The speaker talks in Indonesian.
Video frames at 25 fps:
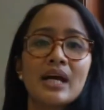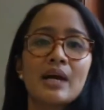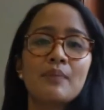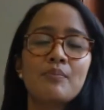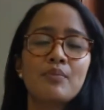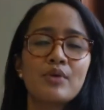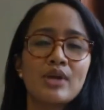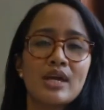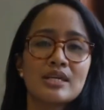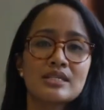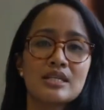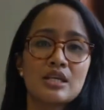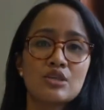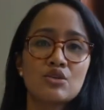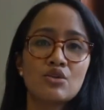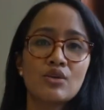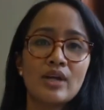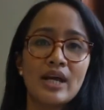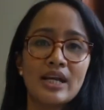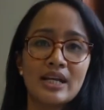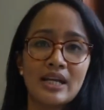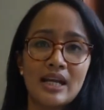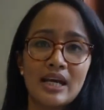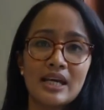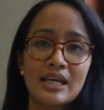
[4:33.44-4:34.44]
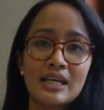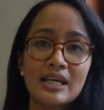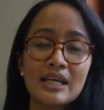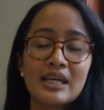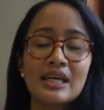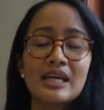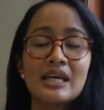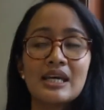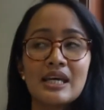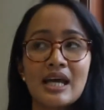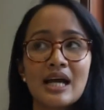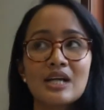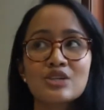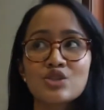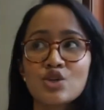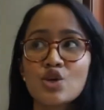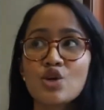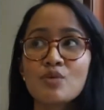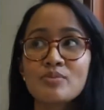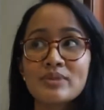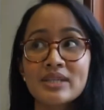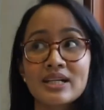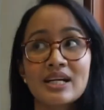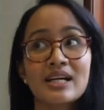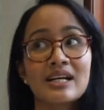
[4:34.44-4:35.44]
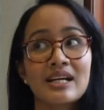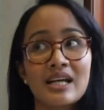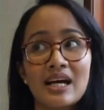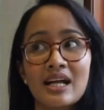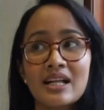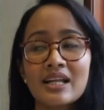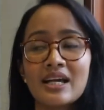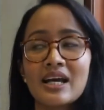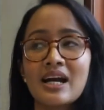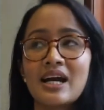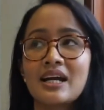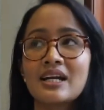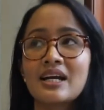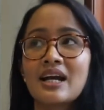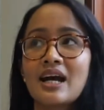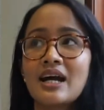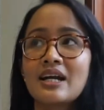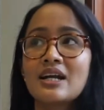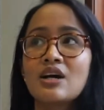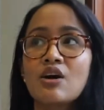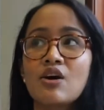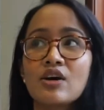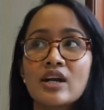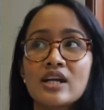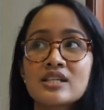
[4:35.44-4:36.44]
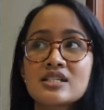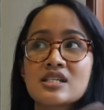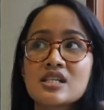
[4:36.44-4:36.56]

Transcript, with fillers: punya satu line lagi yang cukup terkenal yang kadang-kadang orang